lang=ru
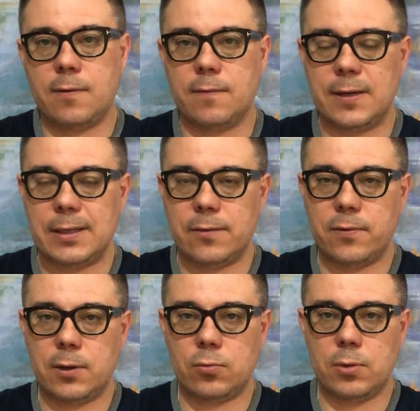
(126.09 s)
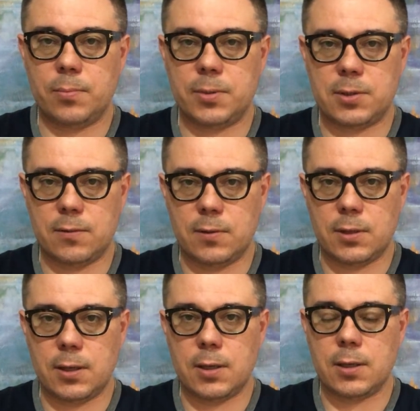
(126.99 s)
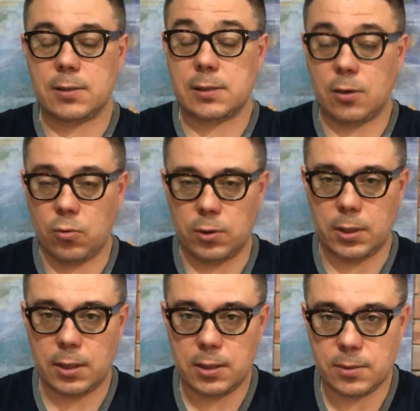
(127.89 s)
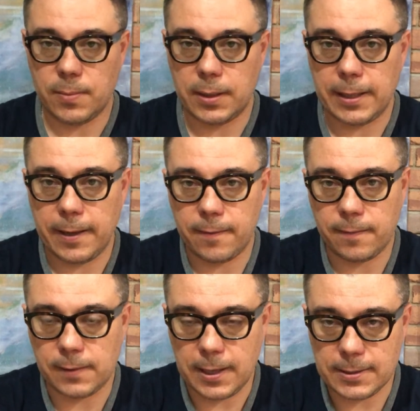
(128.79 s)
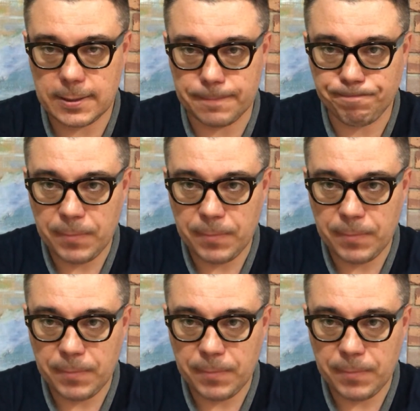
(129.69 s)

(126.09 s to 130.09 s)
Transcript: выгнав оттуда представителей законно избранной власти.